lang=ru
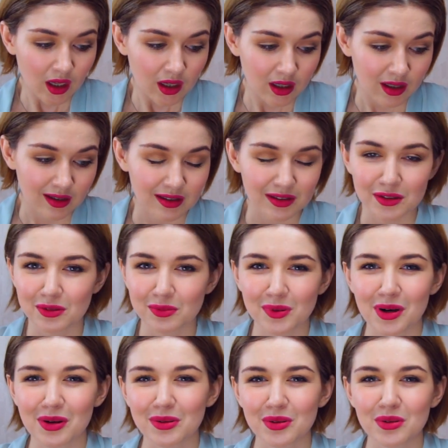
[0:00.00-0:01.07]
а, и то по
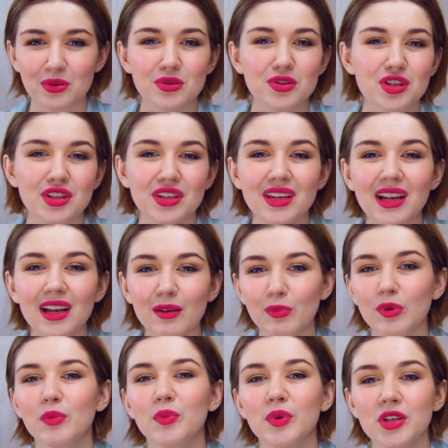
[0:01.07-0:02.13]
какой-то очень
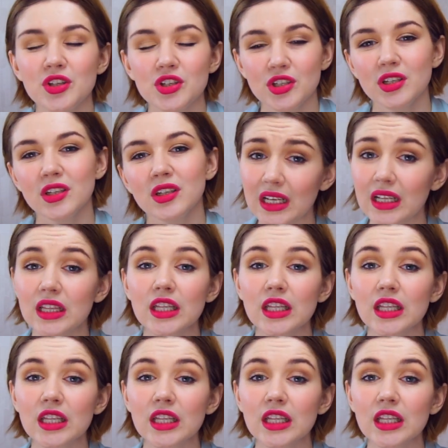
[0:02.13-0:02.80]
нелепой причине.